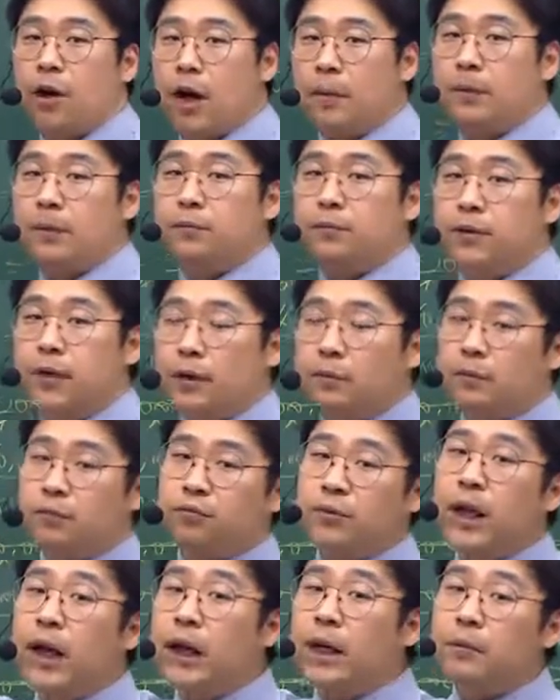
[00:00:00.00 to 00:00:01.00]
아파트 분양하면
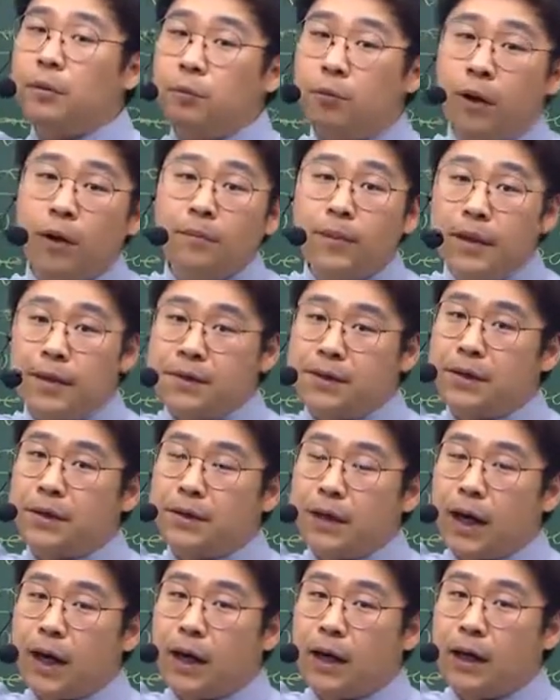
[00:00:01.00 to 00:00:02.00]
분양금이 포함돼 있어요.
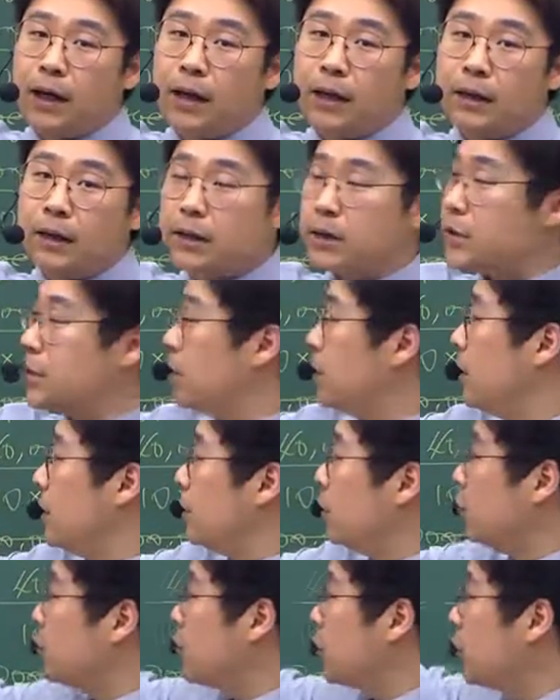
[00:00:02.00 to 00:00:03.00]
다. 그죠?
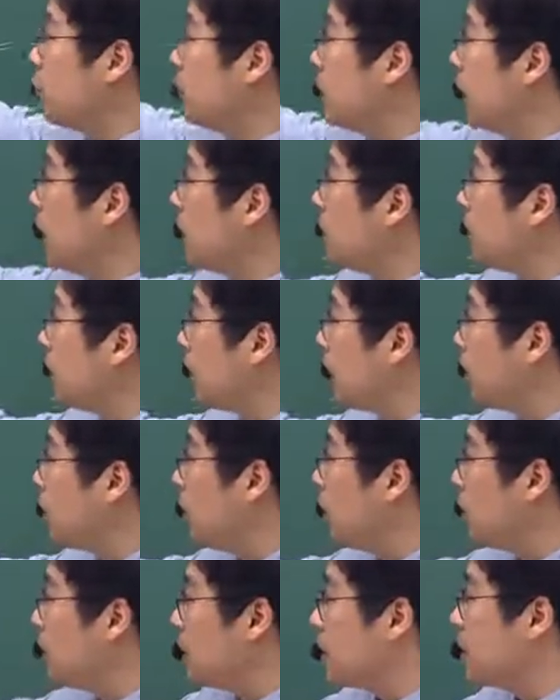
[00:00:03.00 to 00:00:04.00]
요 시설부담금이 다
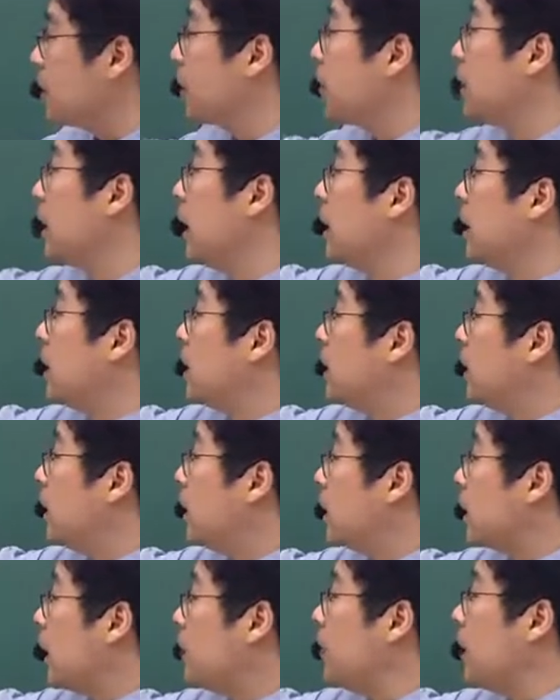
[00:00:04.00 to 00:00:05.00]
포함돼 있어요. 이건
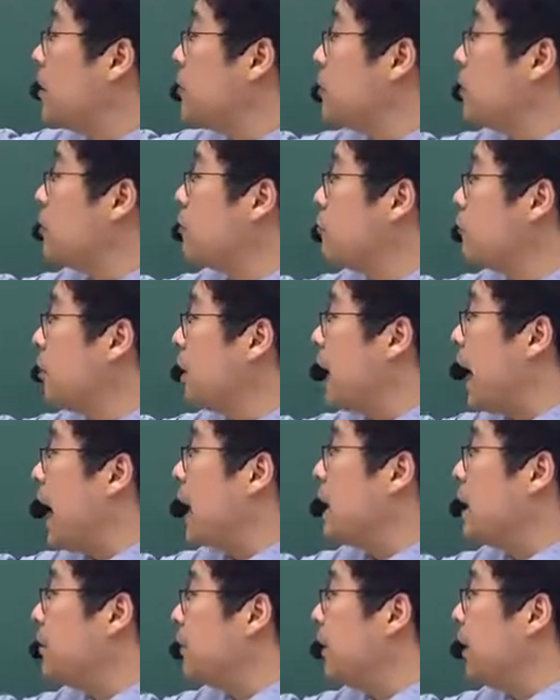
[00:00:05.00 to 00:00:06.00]
어 개발지형구역이
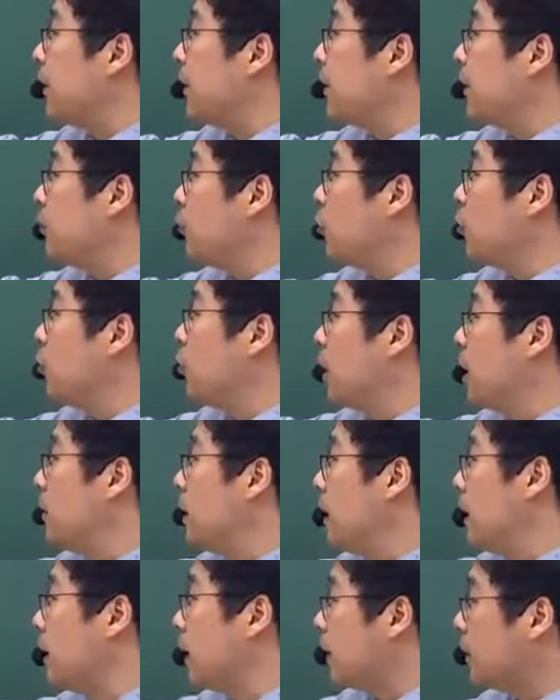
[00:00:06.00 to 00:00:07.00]
아니면 요거는 포함이
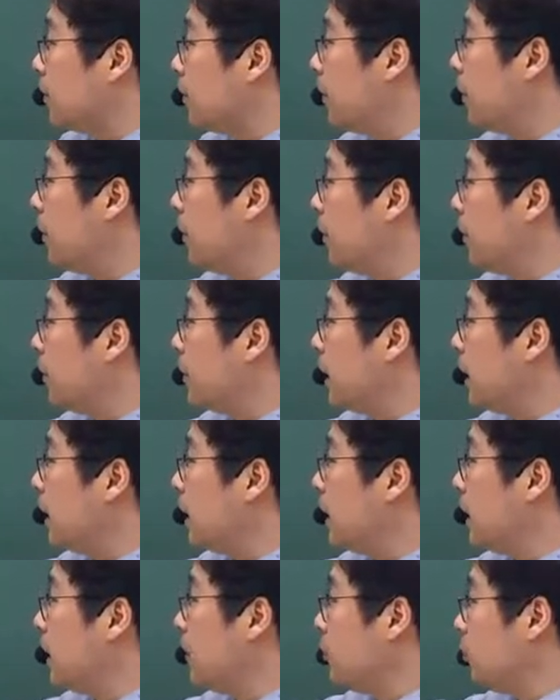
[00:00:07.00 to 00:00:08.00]
안 돼 있고,
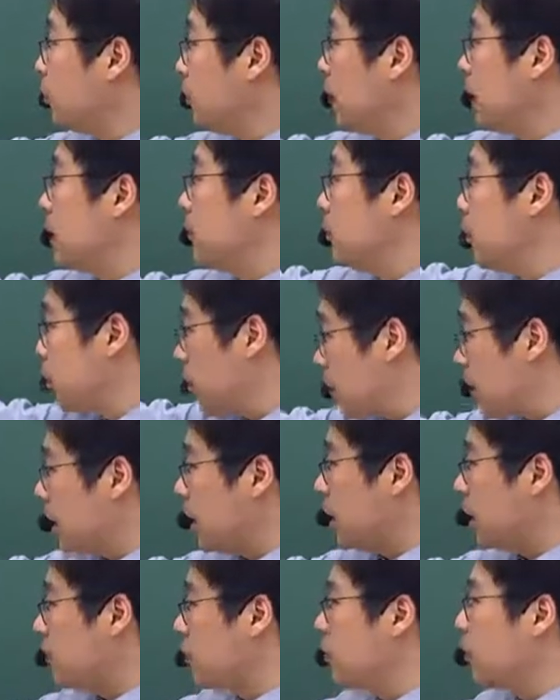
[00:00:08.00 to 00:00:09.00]
네, 요것도 막상 포함이 안
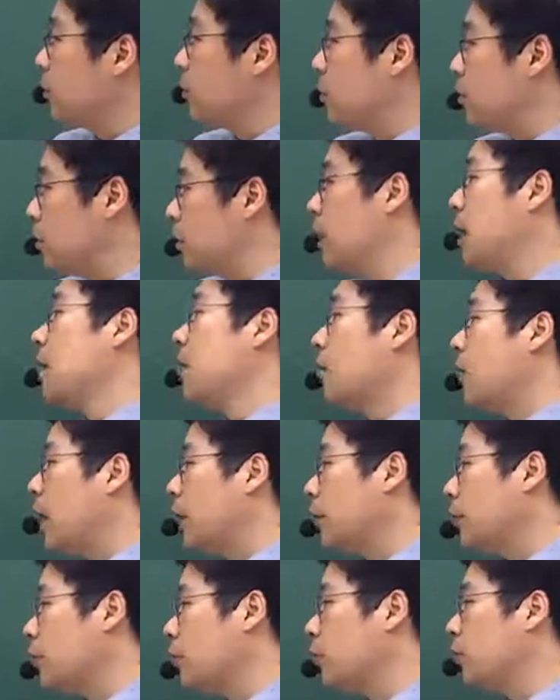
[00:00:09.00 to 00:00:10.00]
돼 있고, 보통은
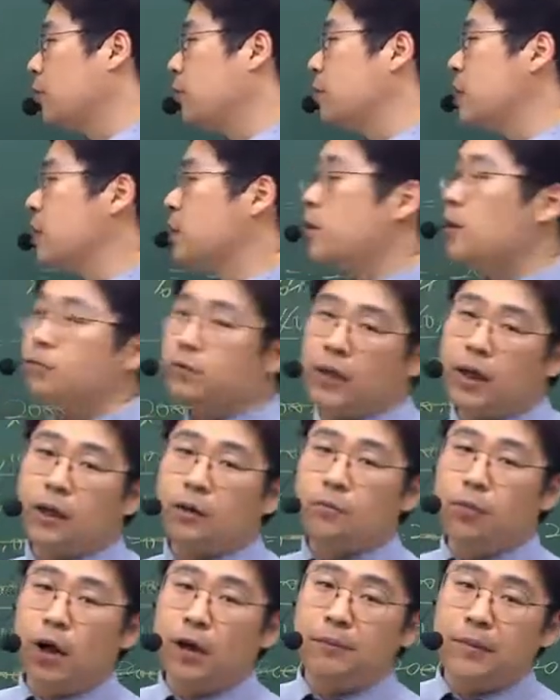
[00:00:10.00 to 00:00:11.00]

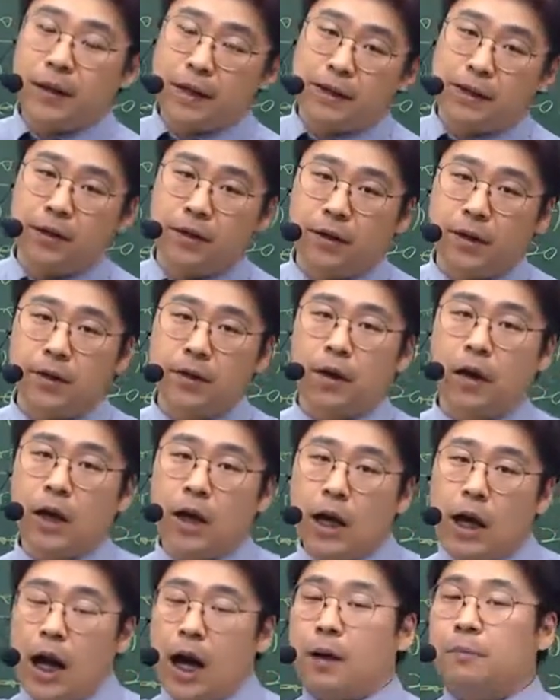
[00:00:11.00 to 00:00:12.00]
광역교통시설부담금 포함돼 있어요. 그래서
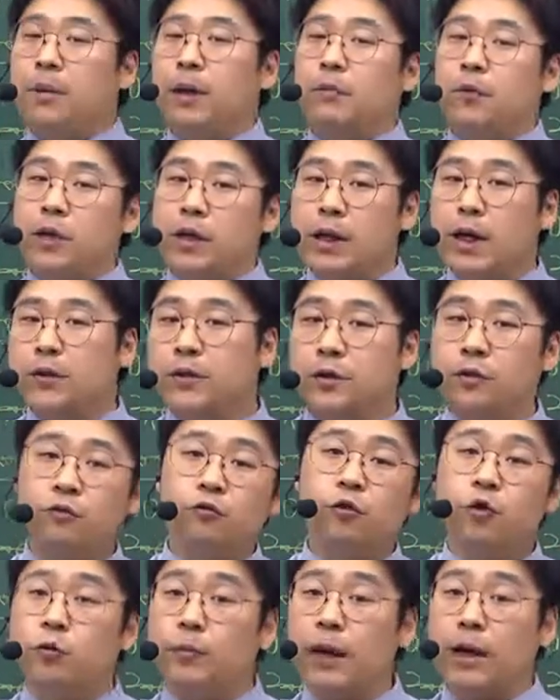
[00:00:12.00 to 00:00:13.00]
앞에 뭐 지하철
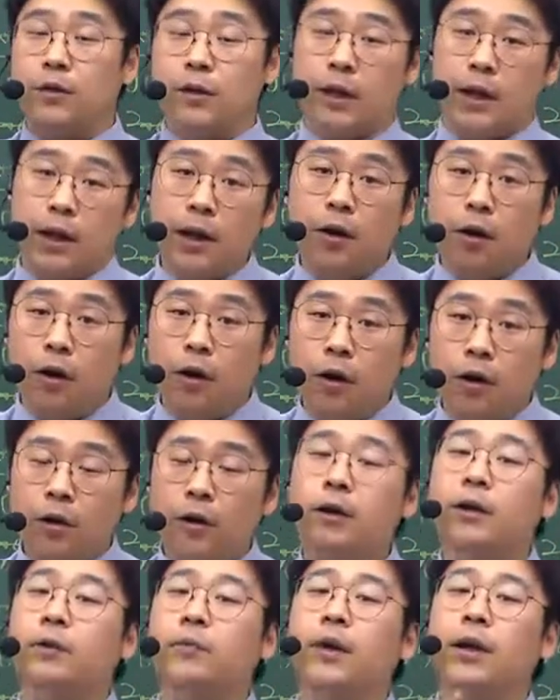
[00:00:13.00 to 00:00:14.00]
뚫리고 막 이러잖아요.
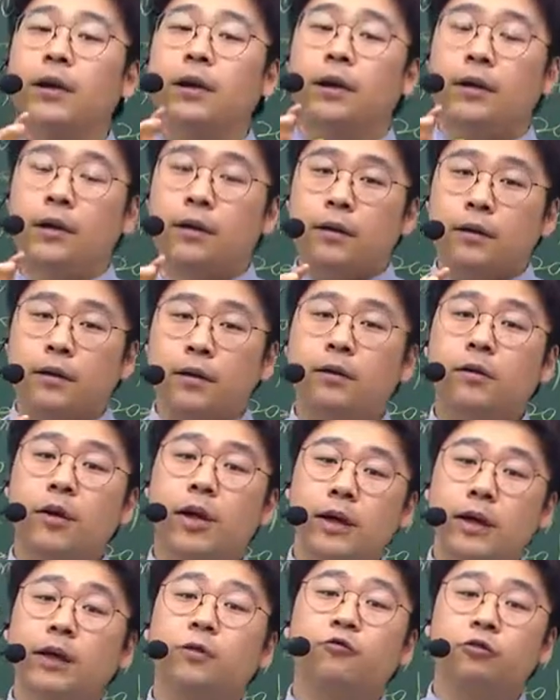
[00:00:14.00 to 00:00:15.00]
그러면 그거가
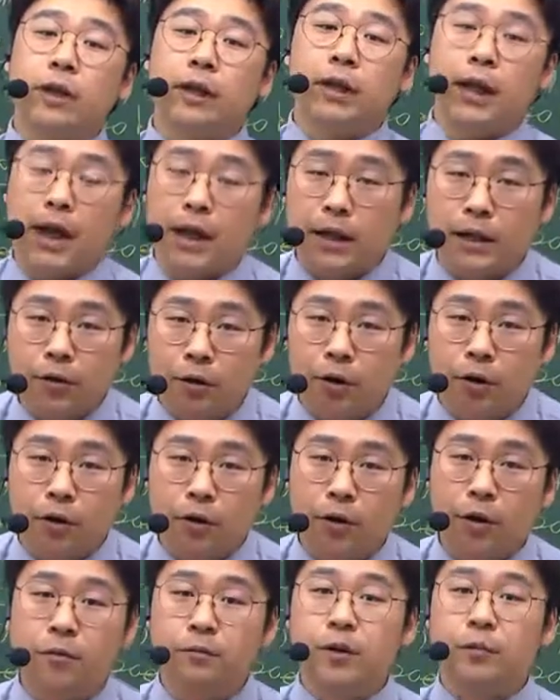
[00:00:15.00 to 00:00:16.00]
그냥 뚫리는 게 아니고
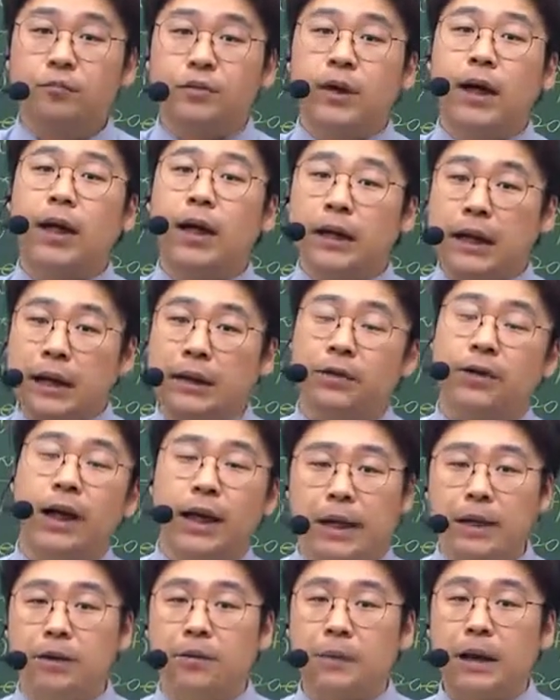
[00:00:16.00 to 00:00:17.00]
여러분들 분양까지 다 들어가
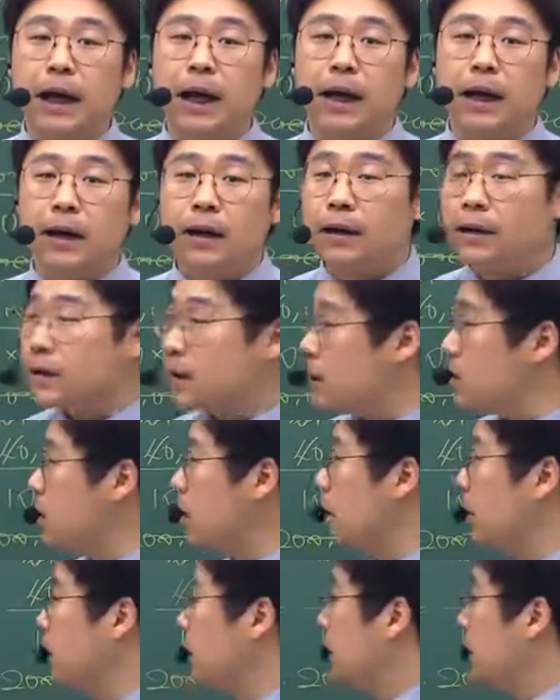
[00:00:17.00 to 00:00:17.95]
있는 겁니다. 그죠?